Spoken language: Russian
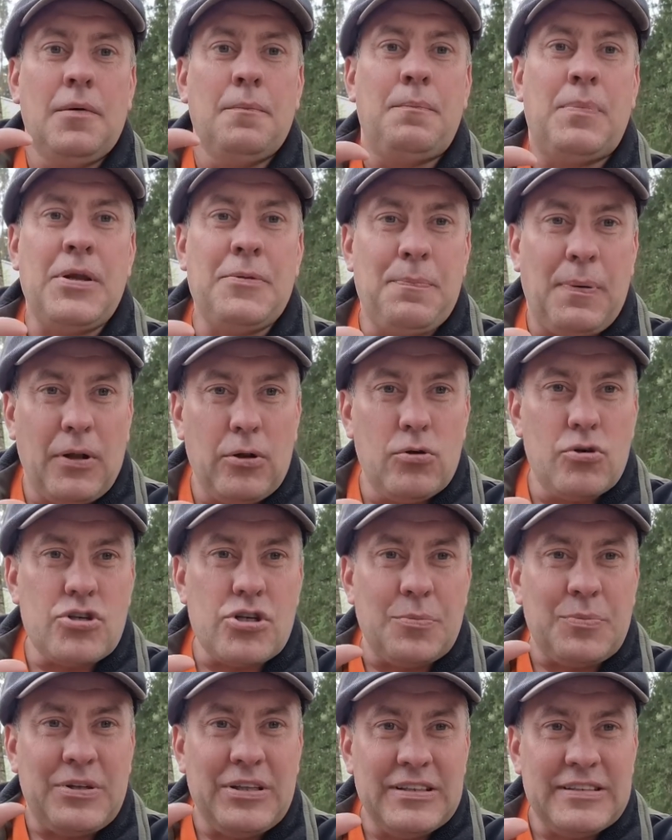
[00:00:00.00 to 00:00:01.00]

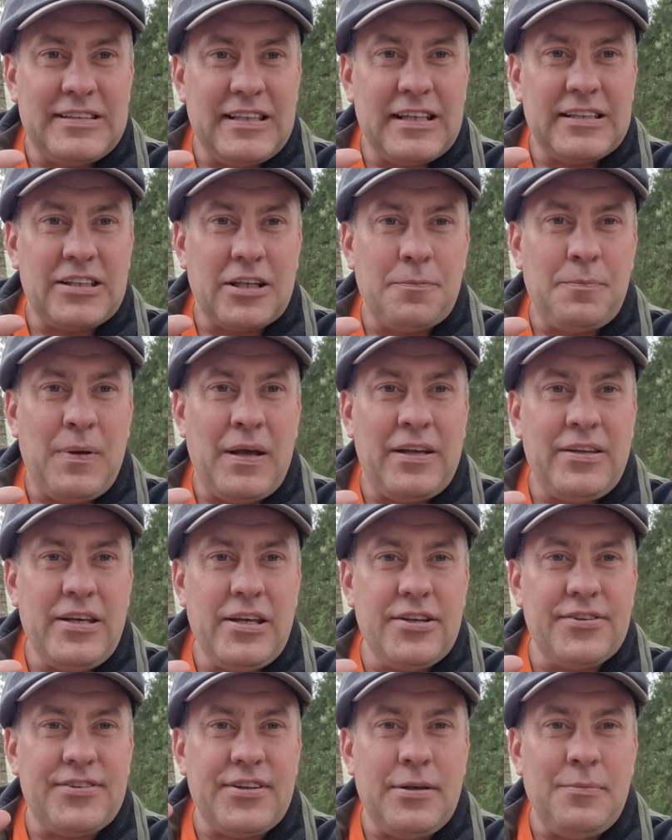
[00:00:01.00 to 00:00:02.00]
Предположим, кинотеатр
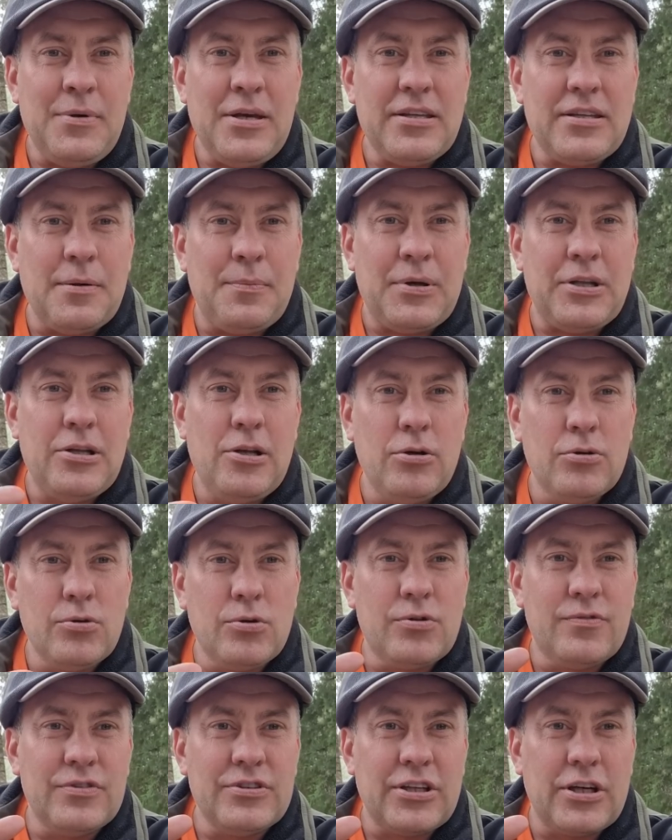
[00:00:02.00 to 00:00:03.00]
«Пионерис» имеет определенную
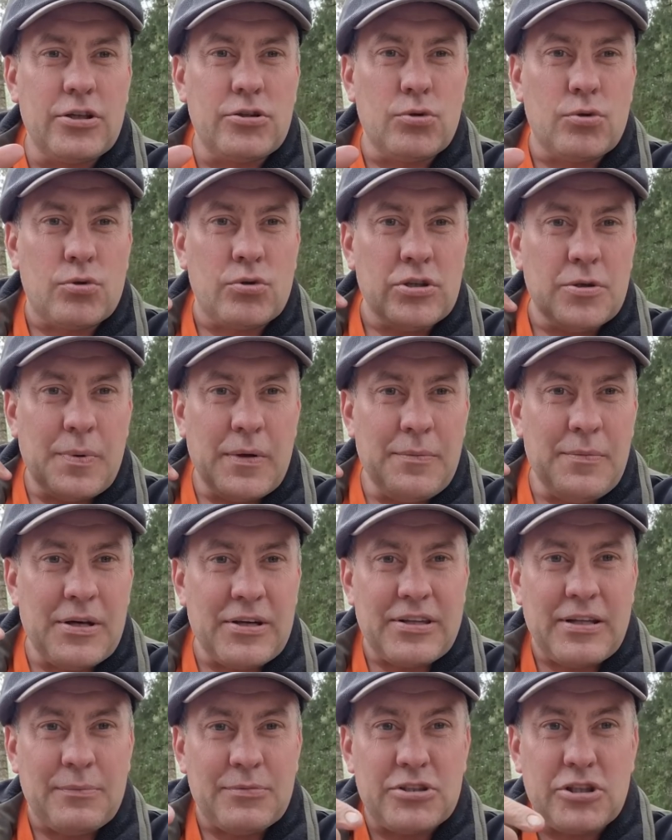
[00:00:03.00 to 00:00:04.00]
квадратуру. Например,
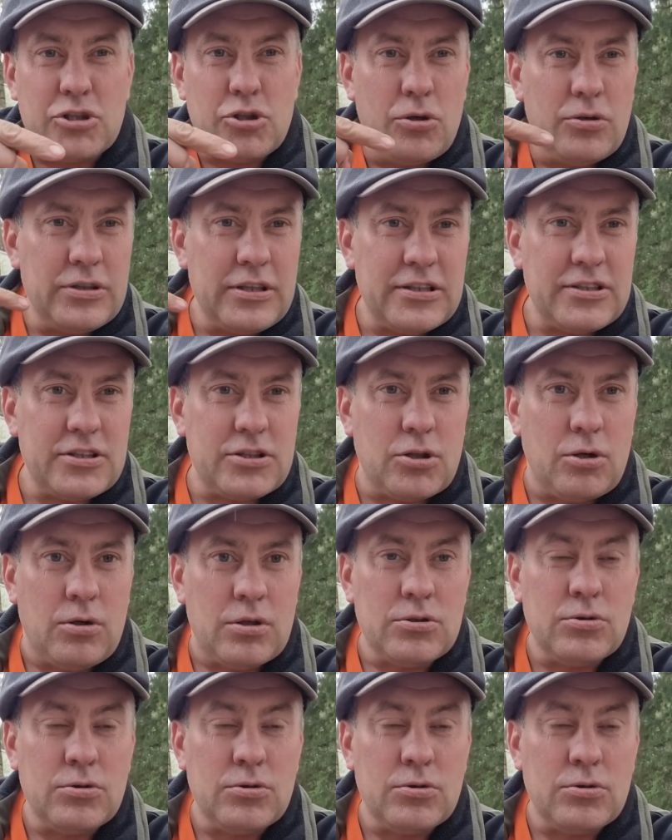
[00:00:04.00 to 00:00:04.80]
там 100 на 100.